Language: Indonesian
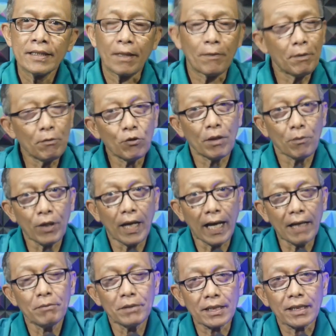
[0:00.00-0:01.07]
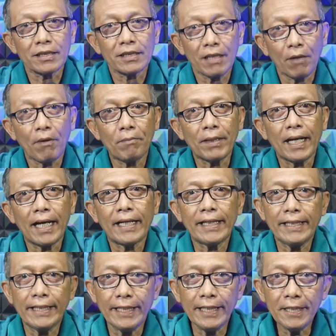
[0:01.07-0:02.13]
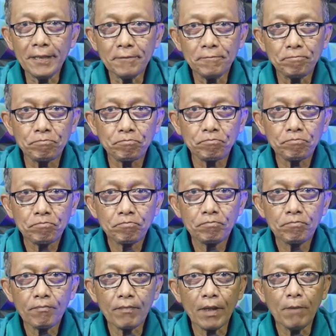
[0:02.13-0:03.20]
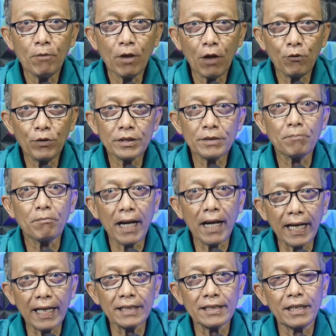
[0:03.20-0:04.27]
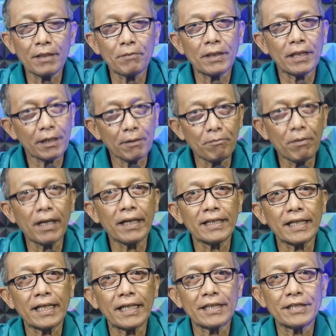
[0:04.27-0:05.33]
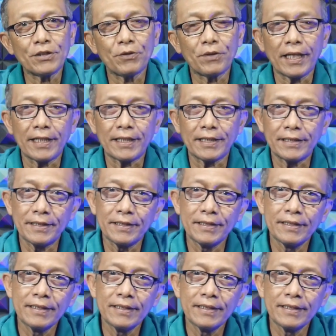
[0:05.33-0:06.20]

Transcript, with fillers: Tapi mudah-mudahan bisa terjawab pada hari ini melalui semangat daripada kebangkitan nasional.